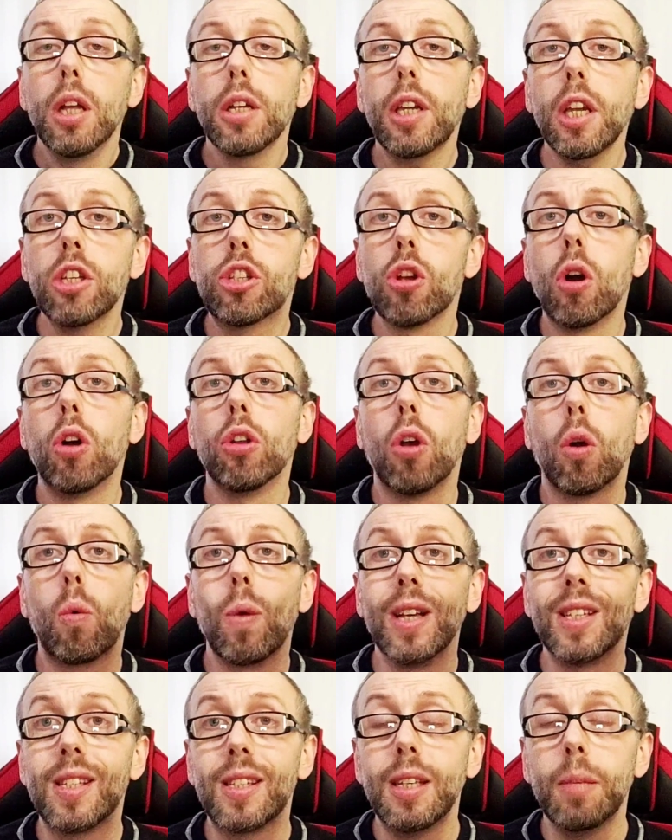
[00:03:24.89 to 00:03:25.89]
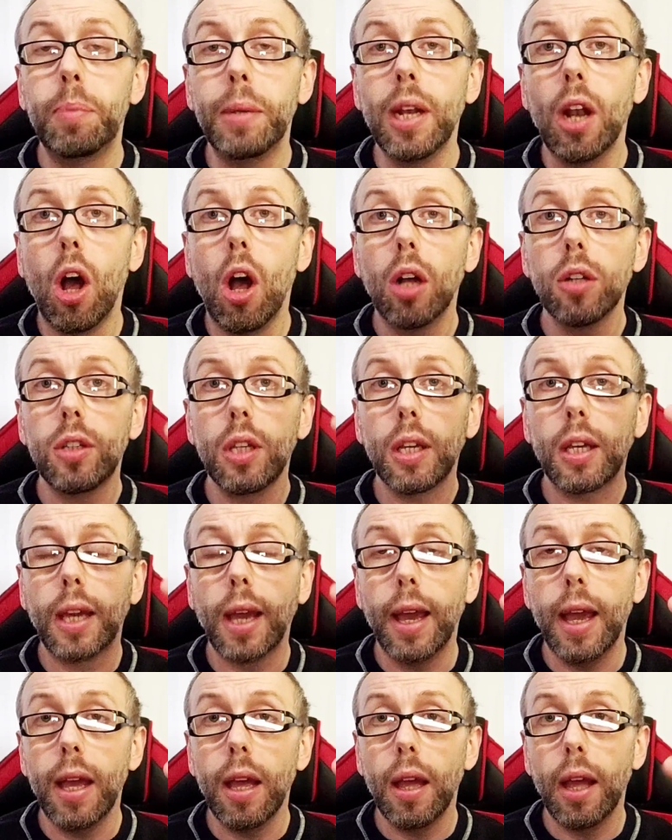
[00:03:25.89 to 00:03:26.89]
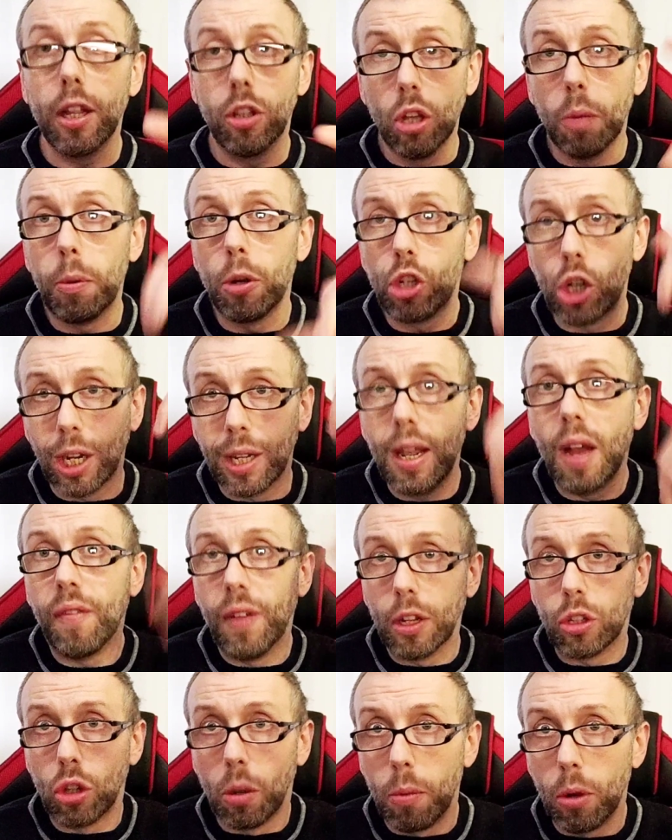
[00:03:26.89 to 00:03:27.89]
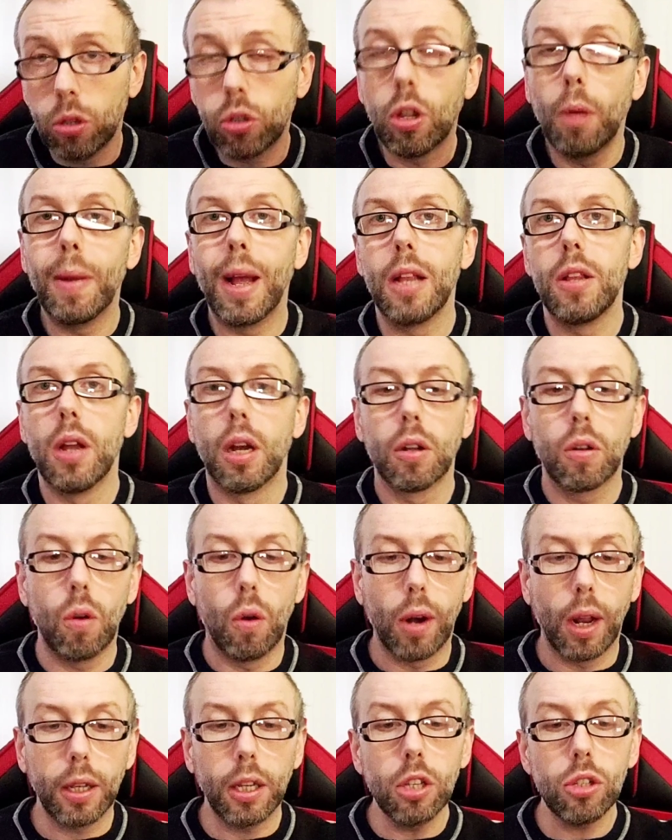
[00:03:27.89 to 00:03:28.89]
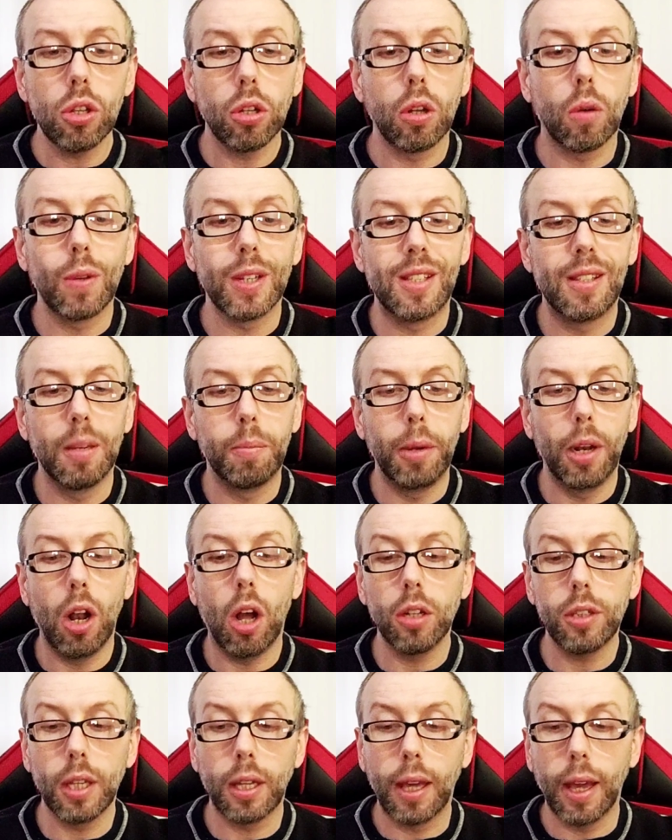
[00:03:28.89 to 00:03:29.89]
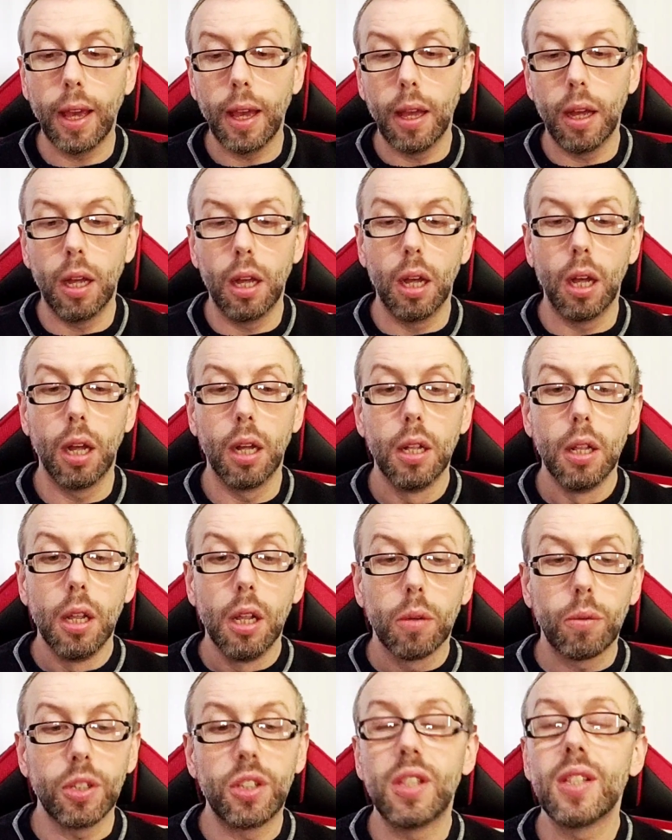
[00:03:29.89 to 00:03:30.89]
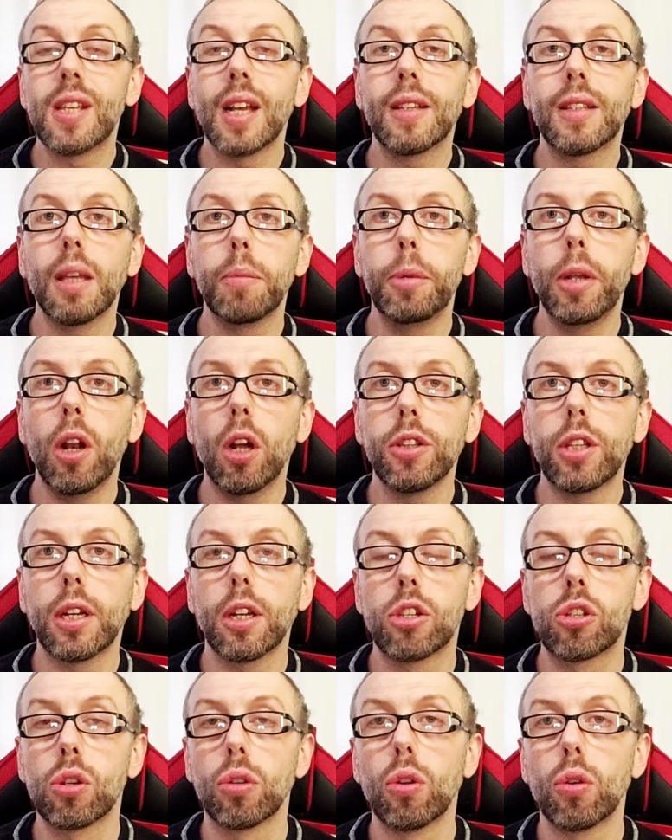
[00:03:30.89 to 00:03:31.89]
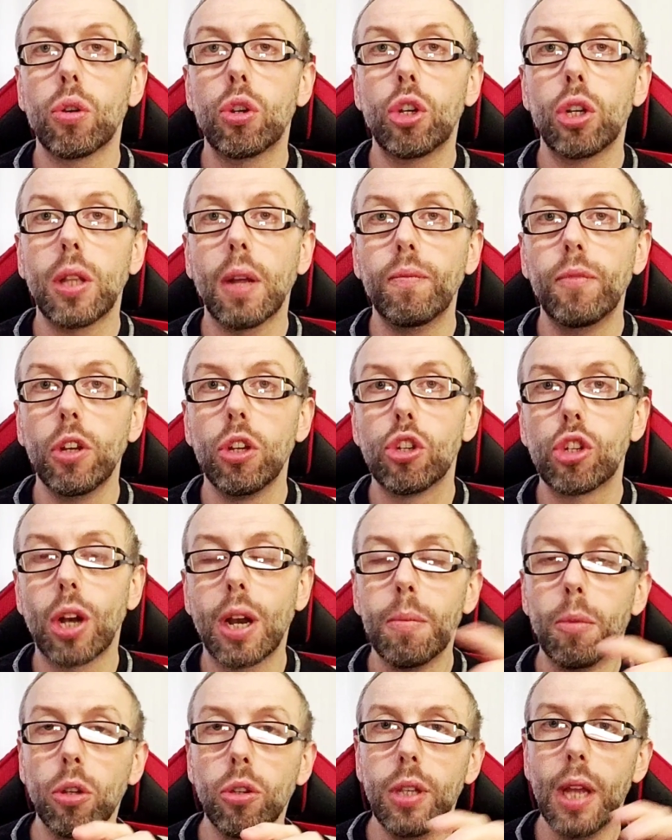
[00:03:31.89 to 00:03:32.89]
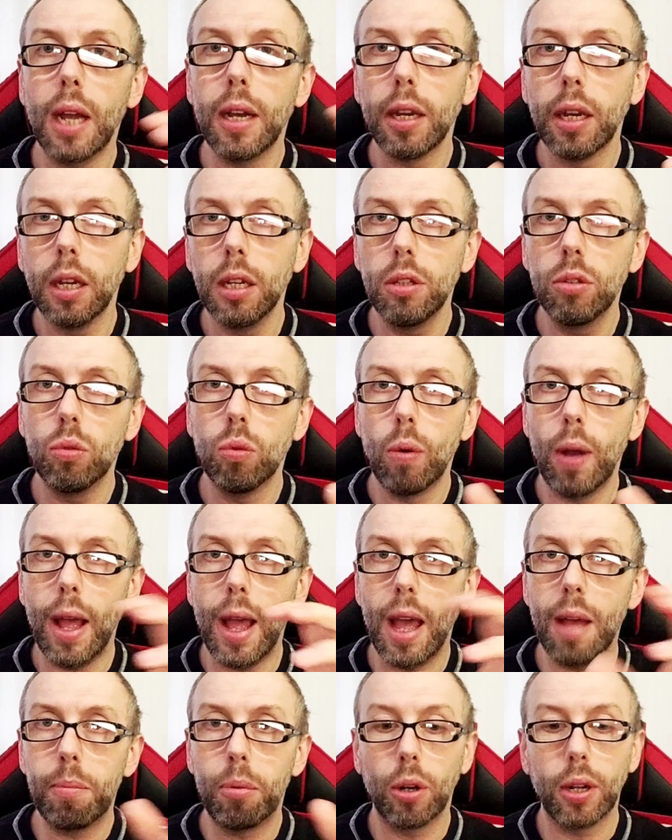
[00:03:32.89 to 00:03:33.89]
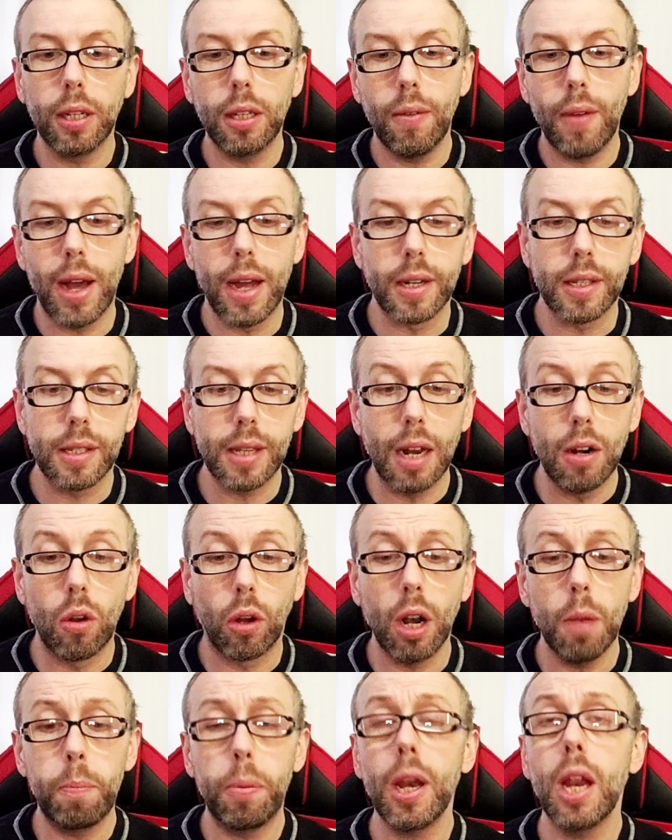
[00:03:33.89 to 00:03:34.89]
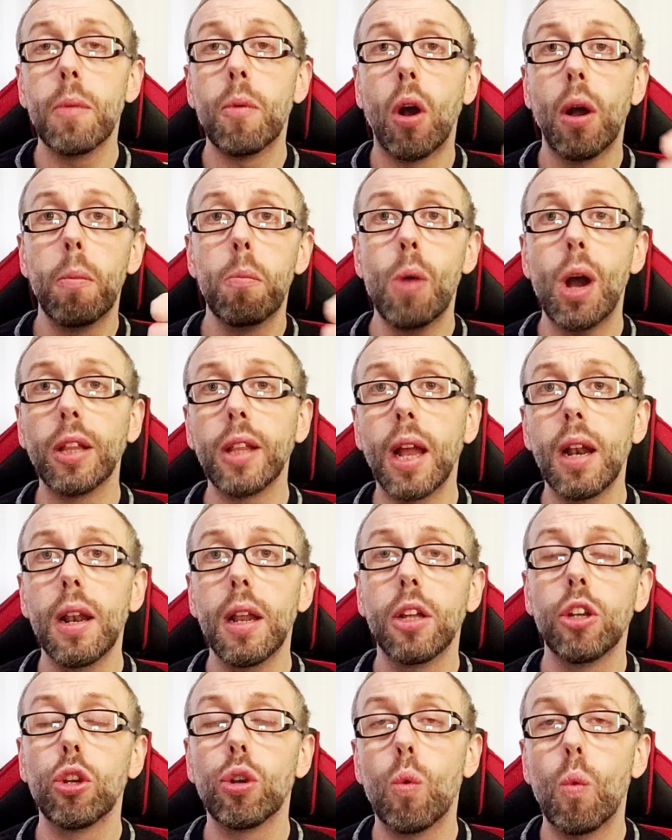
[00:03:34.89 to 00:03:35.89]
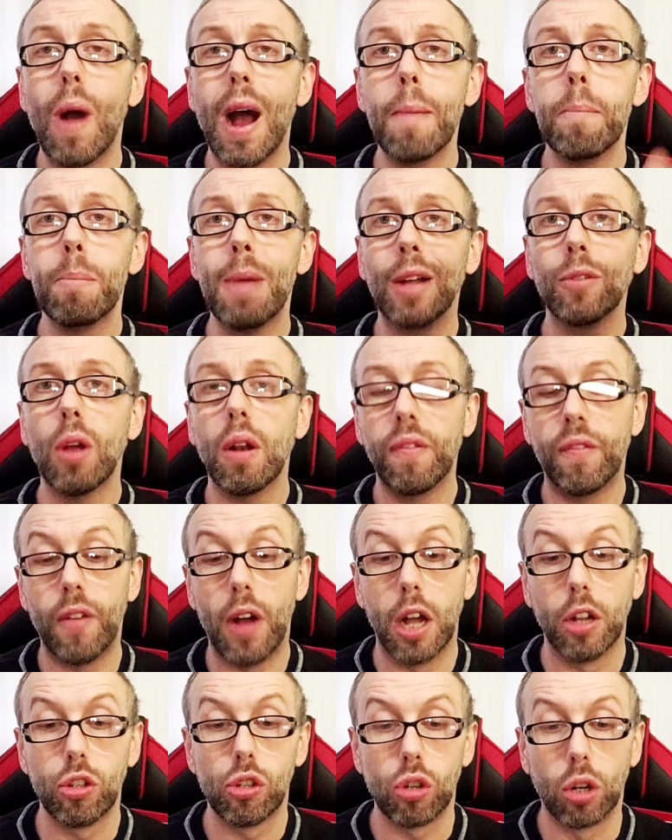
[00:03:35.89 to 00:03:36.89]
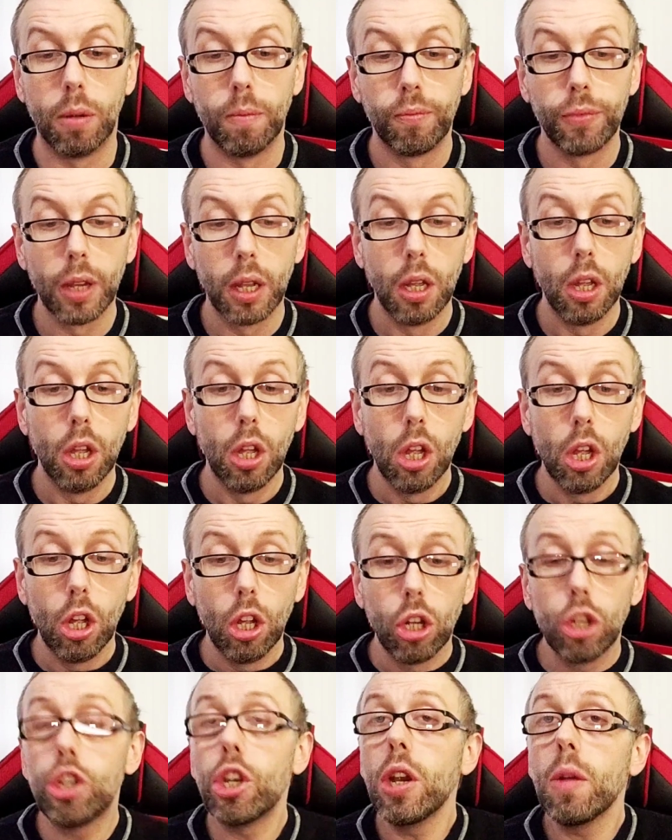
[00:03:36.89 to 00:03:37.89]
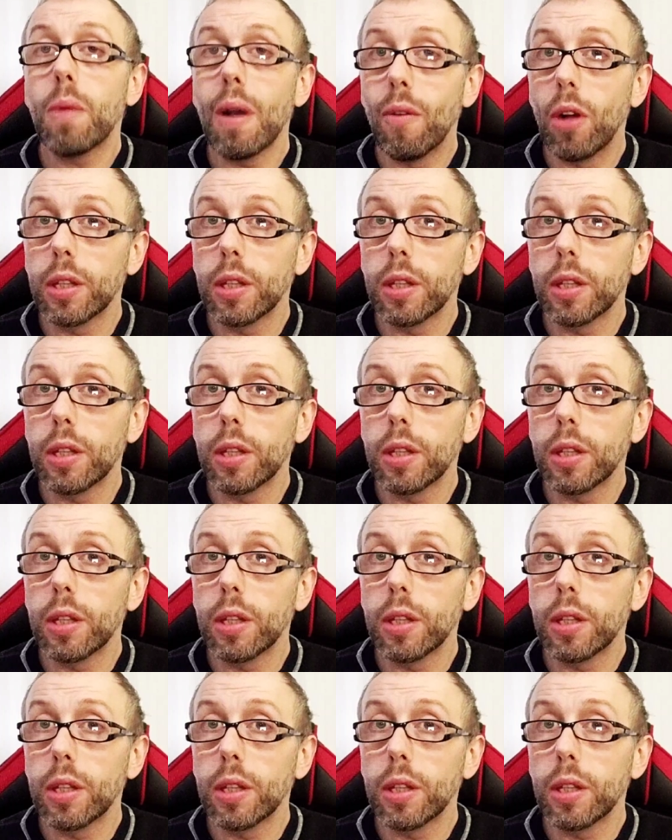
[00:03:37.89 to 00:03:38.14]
Chi sono questi piloti che, e dopo c'è chi ha fatto molto meglio ancora, chi sono questi piloti che, eh, questi sette piloti che sono riusciti a vincere i mondiali in due epoche diverse? Allora, il primo, Juan Manuel Fangio 5